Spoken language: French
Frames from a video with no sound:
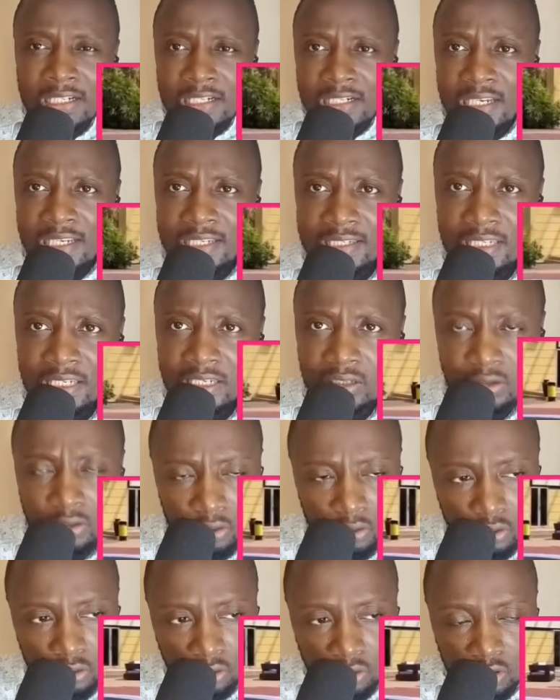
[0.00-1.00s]
les
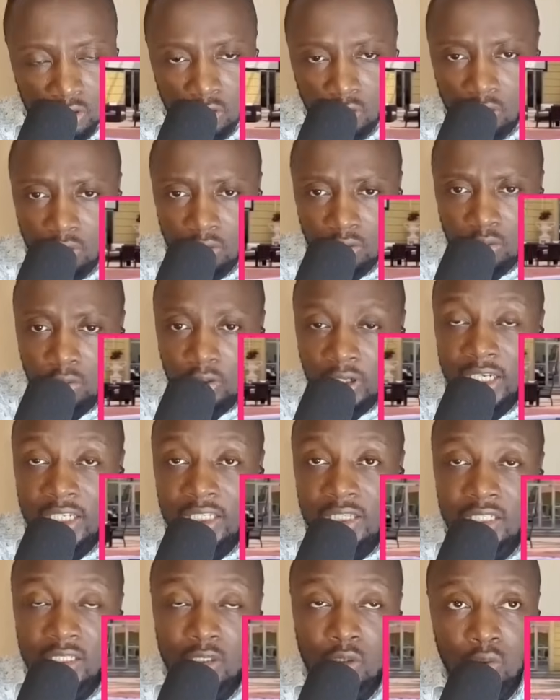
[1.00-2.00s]
instructions auraient
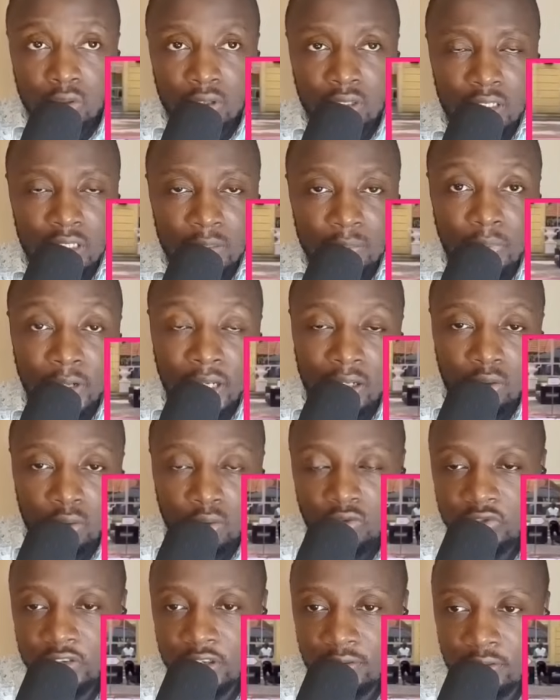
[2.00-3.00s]
été données par le
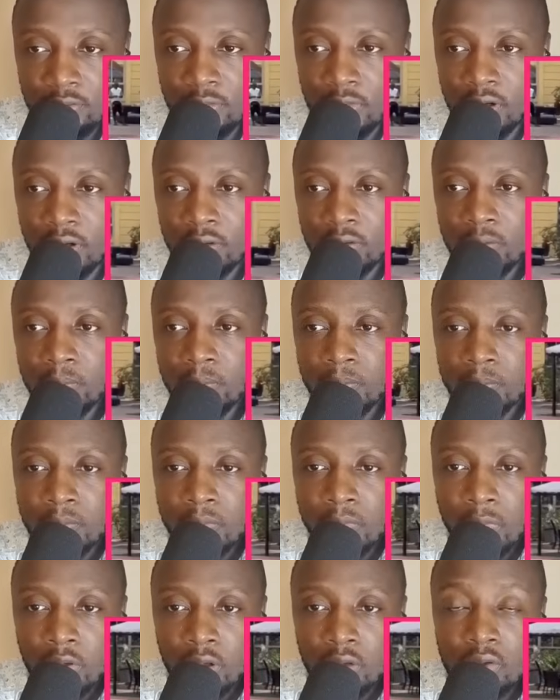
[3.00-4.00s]
gouvernement
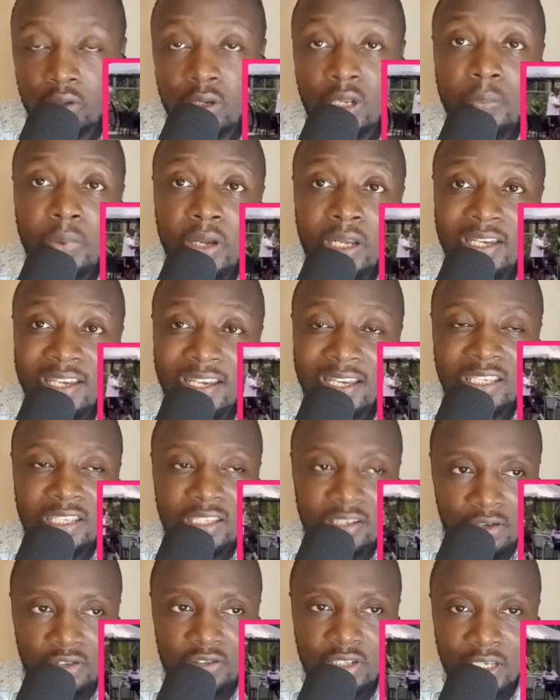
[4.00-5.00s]
de ne pas
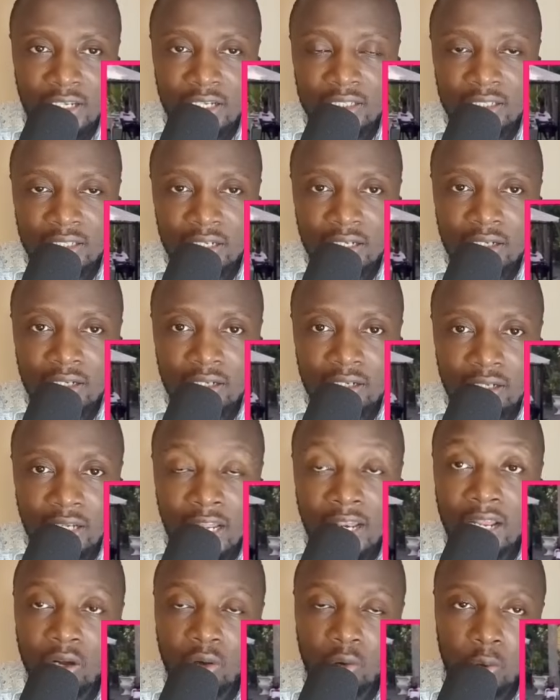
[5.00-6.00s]
créer un scandale à
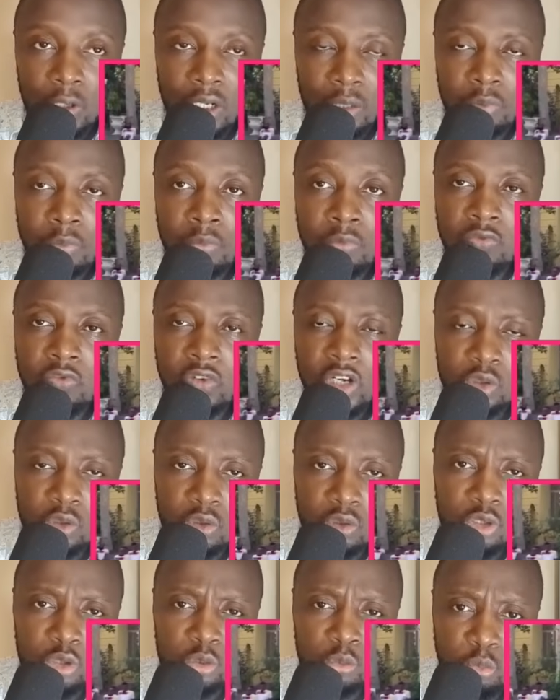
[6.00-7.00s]
l'Angola pour pouvoir
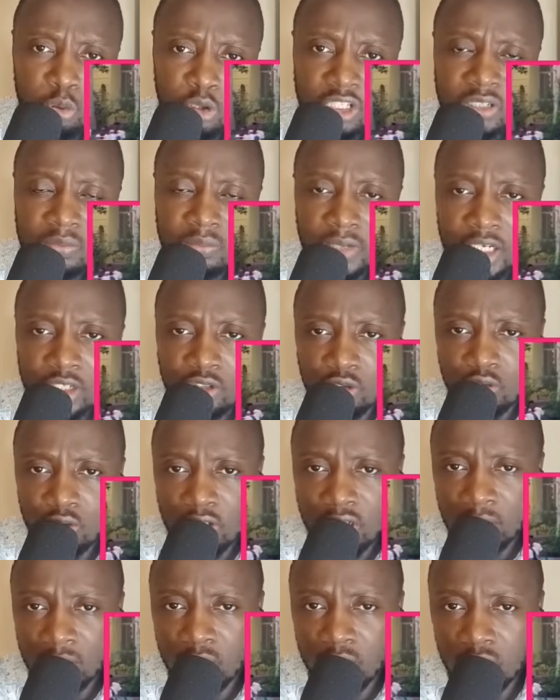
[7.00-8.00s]
donner une bonne image du
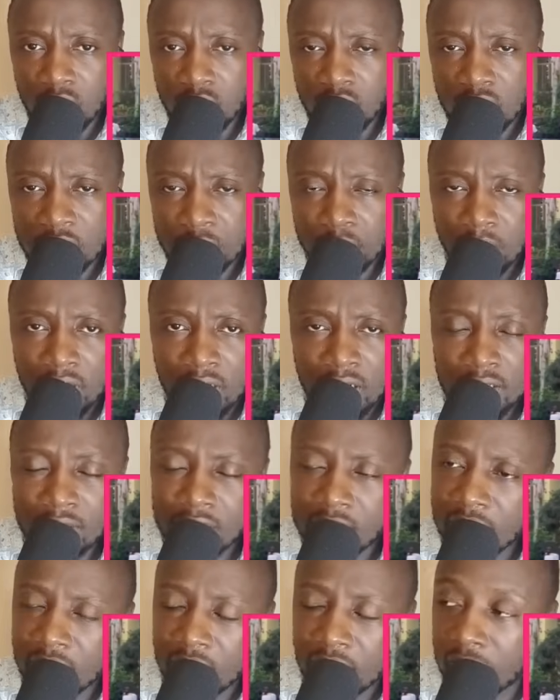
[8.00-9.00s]
Cameroun, n'est-ce pas, à
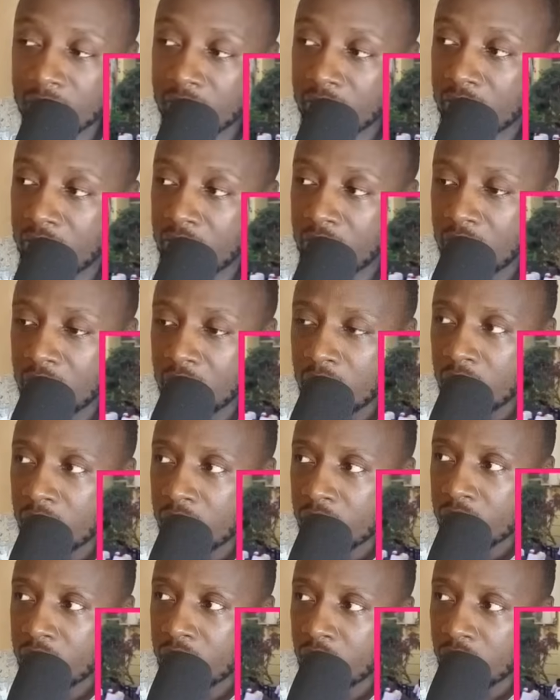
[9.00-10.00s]
l'extérieur.
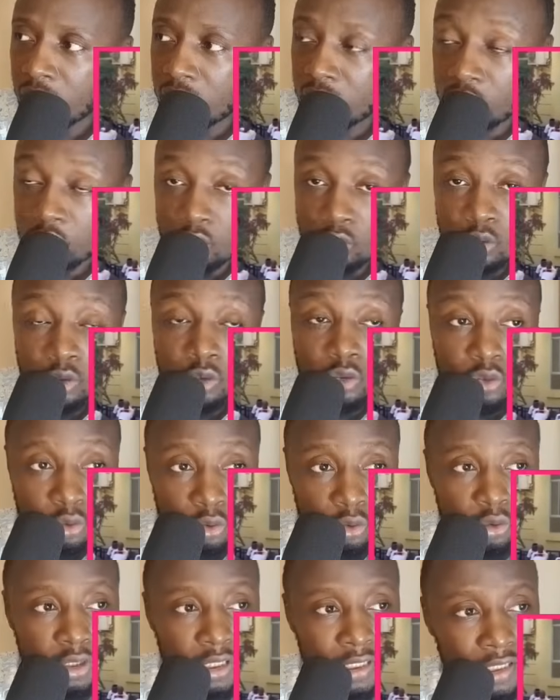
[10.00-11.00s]
Donc, je suis
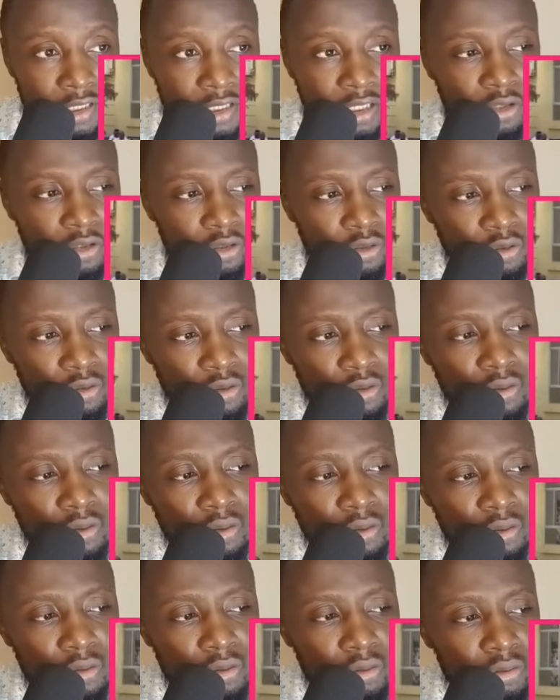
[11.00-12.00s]
sûr et certain que